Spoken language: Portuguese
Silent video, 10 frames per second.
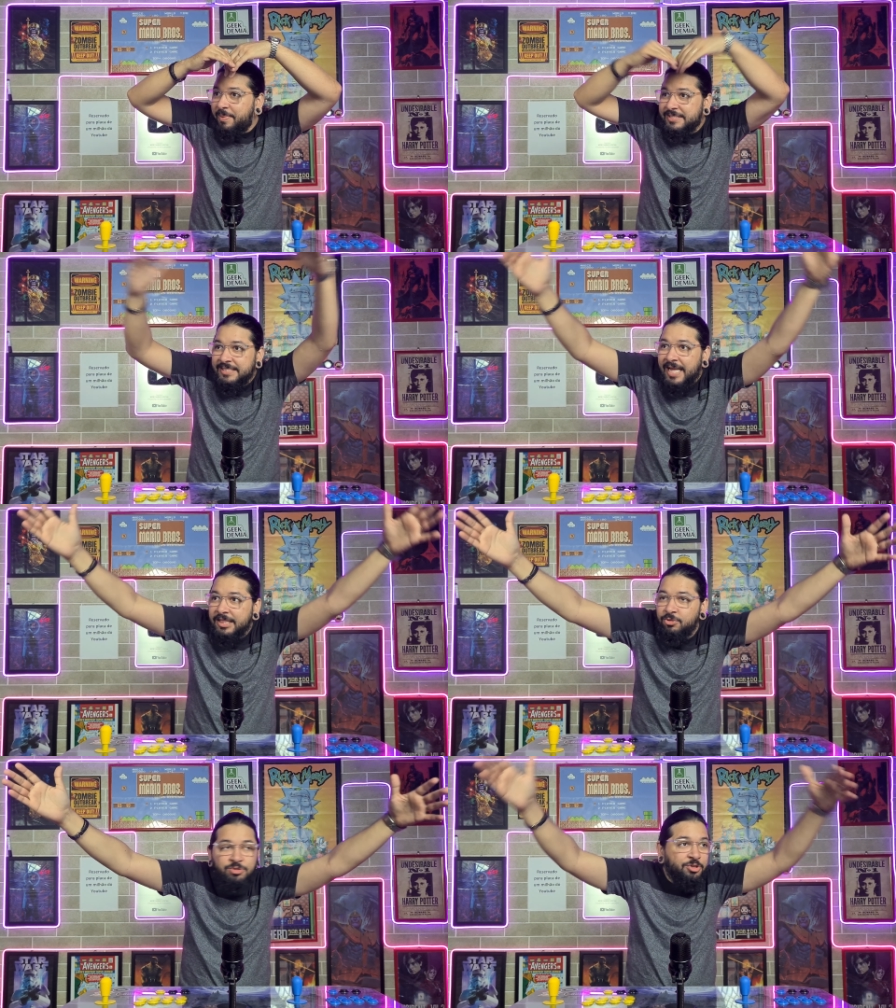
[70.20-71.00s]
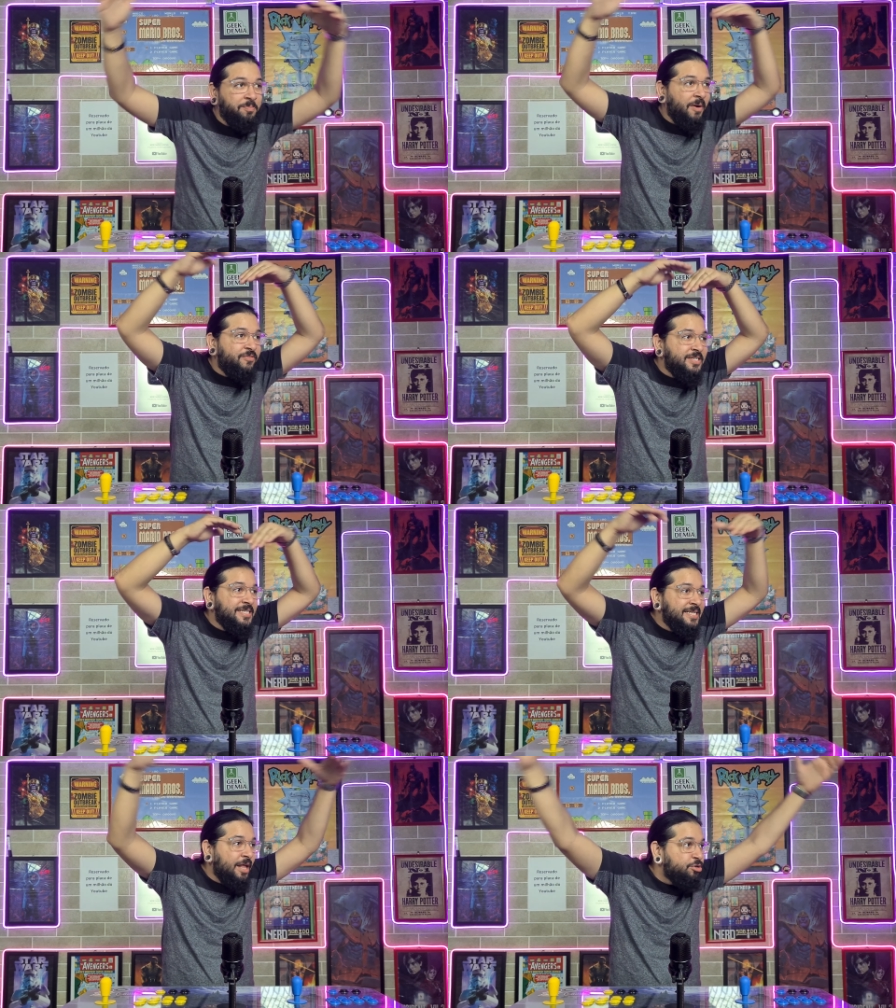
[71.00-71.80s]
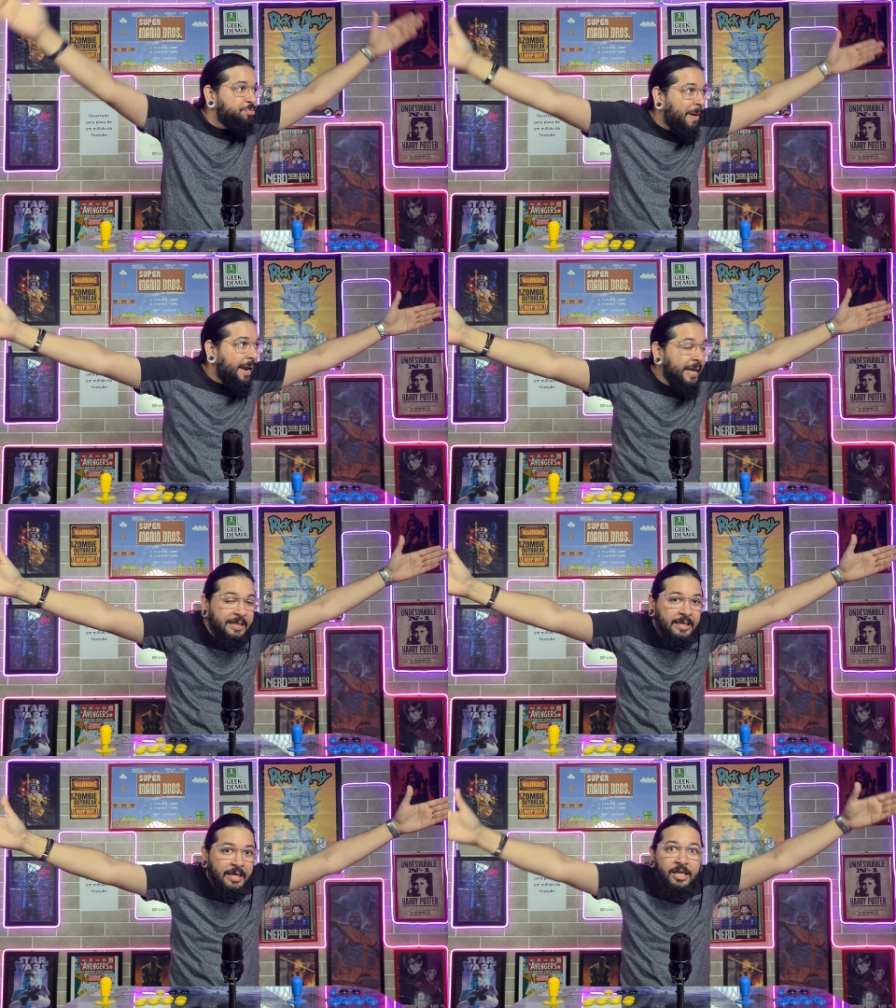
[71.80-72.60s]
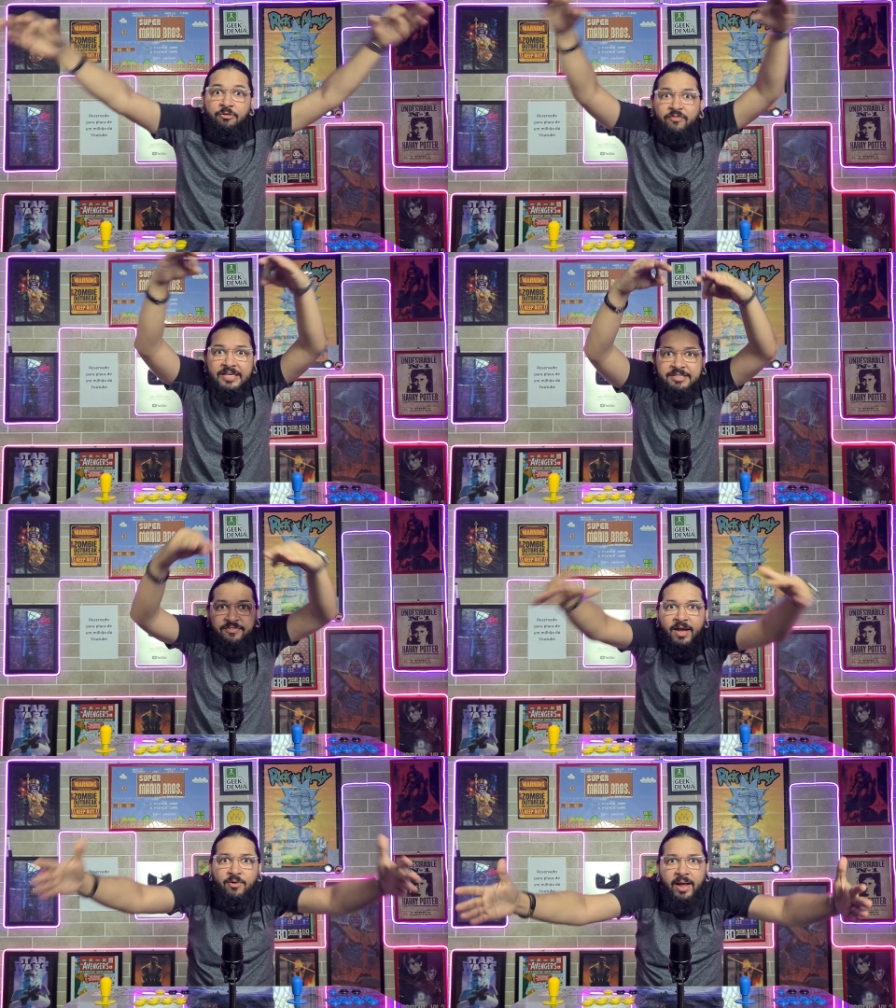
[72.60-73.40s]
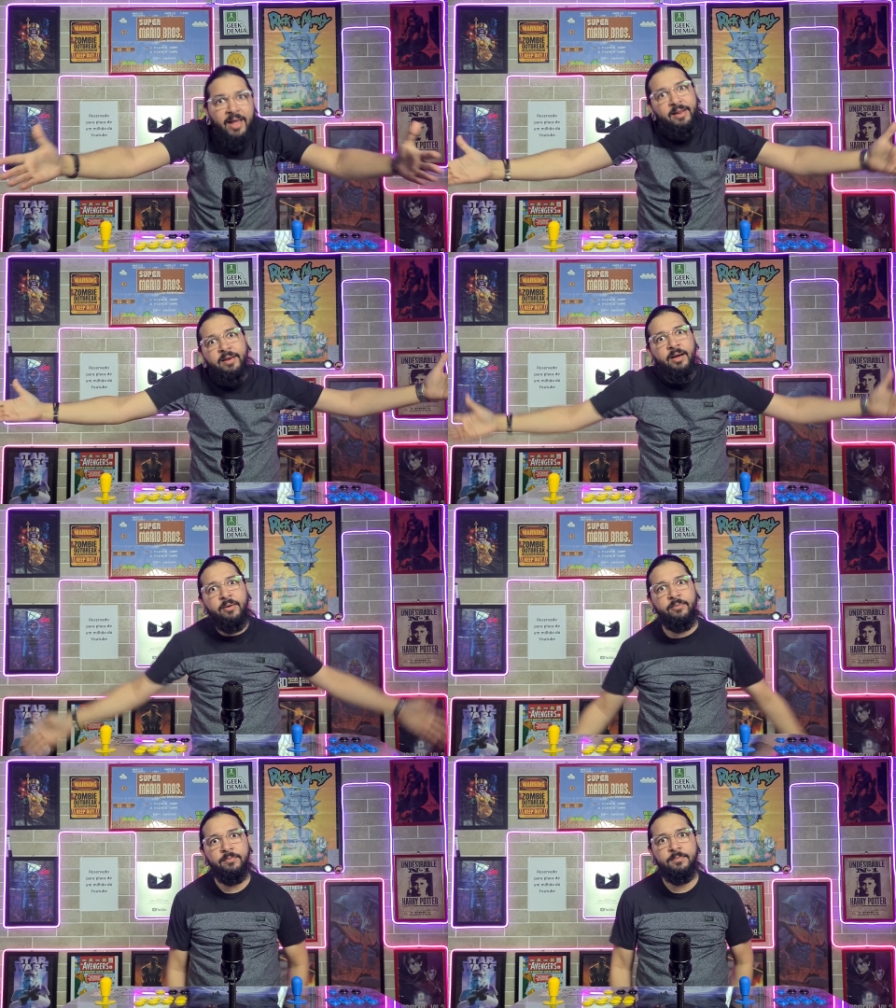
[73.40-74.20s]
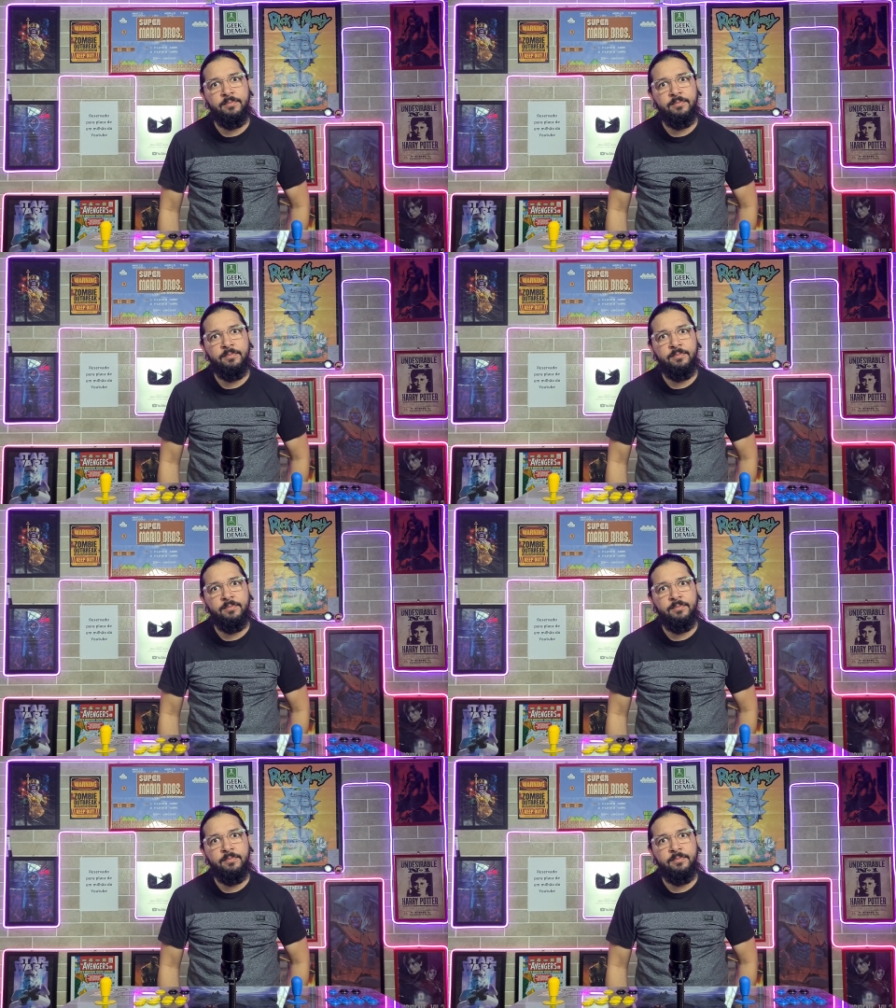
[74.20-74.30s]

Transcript: pra cidade dos outros pra visitar os parentes, não faça vergonha a eles não.